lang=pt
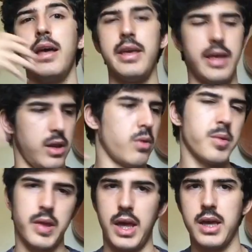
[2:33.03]
E ela
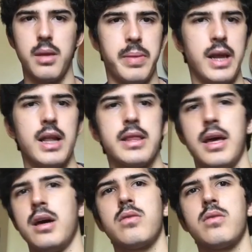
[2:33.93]
consegue ir pra Inglaterra